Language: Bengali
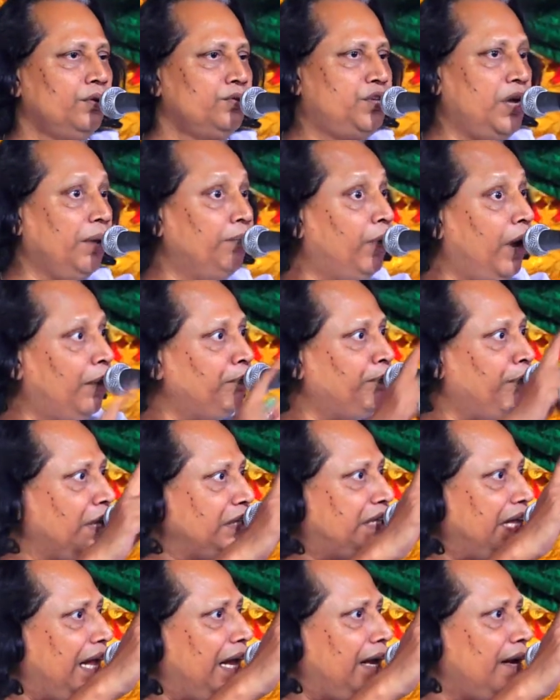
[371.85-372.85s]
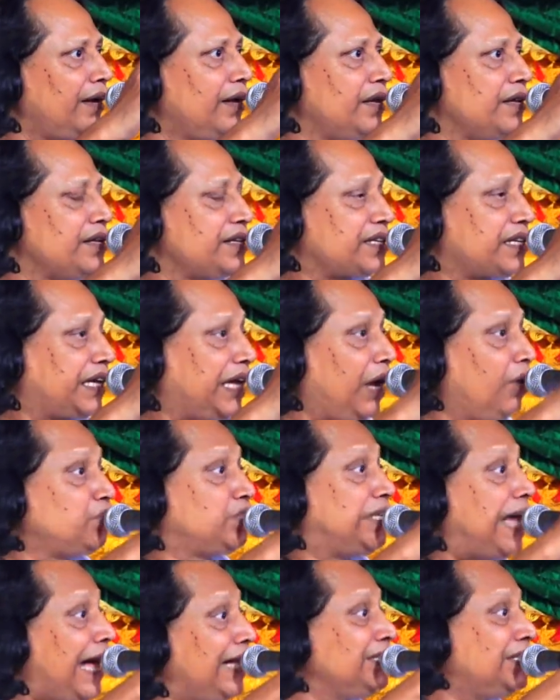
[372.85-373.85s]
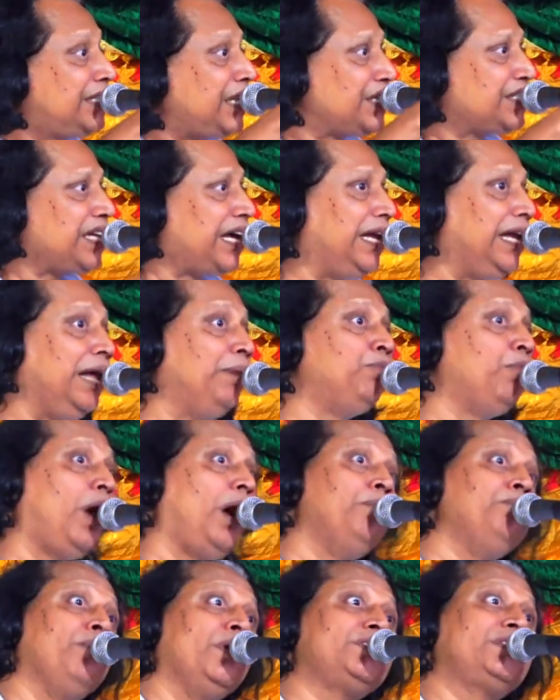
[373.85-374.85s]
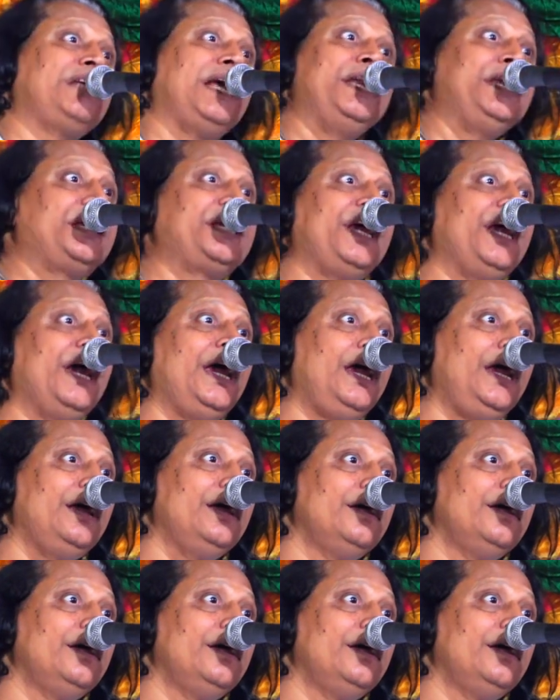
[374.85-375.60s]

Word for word: যে মোহাম্মদের কেউ জানতে চাইলে মোহাম্মদ জানি কে